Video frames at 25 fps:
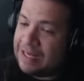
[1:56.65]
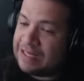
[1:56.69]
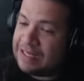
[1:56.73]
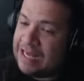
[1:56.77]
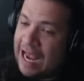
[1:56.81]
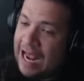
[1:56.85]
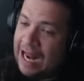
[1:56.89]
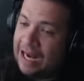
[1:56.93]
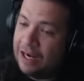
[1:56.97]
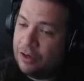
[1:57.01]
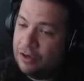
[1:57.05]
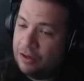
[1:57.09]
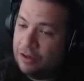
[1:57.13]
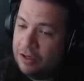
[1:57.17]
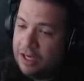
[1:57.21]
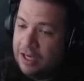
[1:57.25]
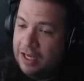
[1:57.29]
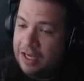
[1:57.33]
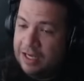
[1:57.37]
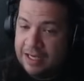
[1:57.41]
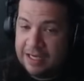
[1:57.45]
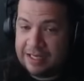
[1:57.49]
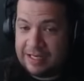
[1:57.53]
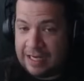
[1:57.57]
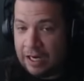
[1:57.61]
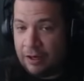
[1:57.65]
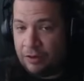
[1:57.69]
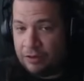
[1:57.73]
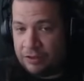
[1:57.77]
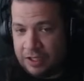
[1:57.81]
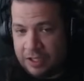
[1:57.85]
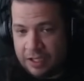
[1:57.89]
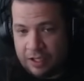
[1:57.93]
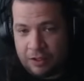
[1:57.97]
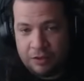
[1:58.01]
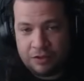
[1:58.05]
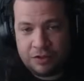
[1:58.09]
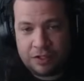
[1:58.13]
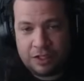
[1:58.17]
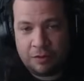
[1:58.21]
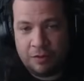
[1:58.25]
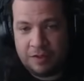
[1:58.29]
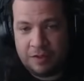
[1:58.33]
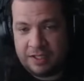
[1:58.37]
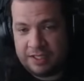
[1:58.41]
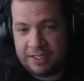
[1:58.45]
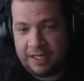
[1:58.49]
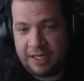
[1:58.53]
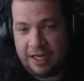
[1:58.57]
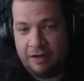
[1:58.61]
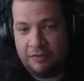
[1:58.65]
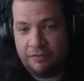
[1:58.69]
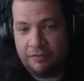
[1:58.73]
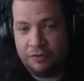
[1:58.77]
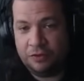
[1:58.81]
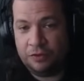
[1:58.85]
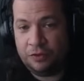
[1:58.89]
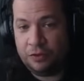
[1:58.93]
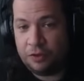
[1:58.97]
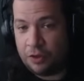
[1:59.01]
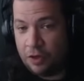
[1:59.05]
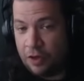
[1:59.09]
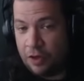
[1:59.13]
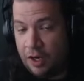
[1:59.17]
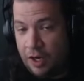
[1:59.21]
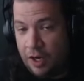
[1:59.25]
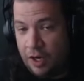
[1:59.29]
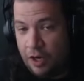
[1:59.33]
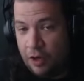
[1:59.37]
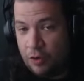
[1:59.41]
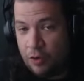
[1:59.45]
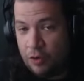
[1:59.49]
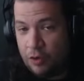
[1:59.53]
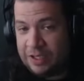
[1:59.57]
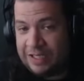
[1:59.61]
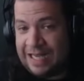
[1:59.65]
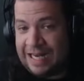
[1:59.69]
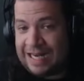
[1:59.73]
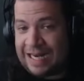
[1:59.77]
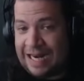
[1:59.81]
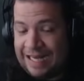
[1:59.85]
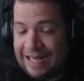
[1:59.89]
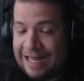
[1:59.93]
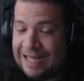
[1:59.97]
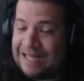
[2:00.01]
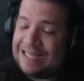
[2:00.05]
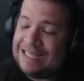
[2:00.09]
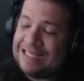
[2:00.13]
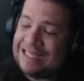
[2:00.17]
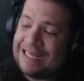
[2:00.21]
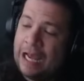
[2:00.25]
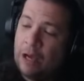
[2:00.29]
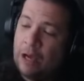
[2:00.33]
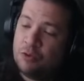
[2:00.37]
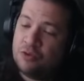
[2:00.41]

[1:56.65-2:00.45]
Pasa algo y ese algo tiene consecuencias en el futuro. Nuestra realidad es